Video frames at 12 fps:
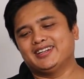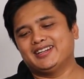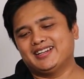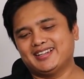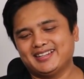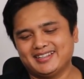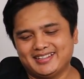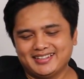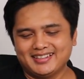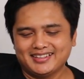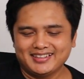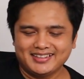hai
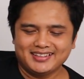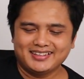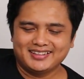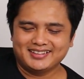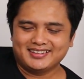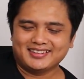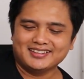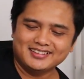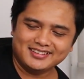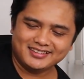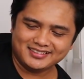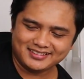
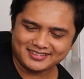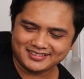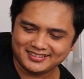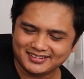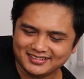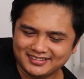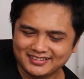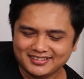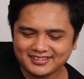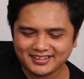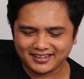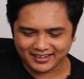ini
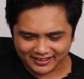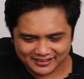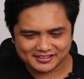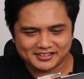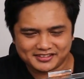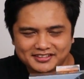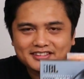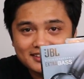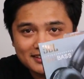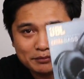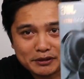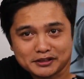keren sih
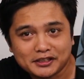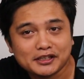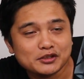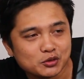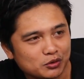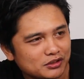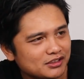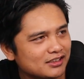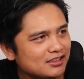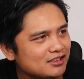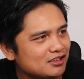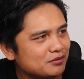biasanya ke kan Sony
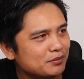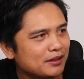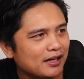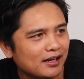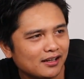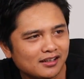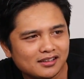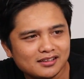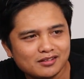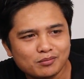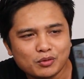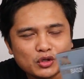ini JBL
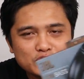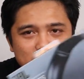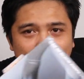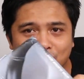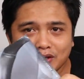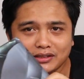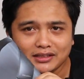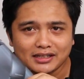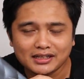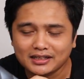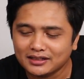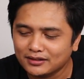boxnya
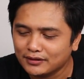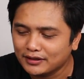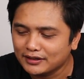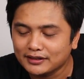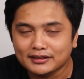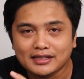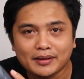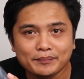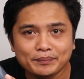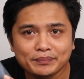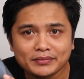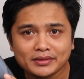warna hitam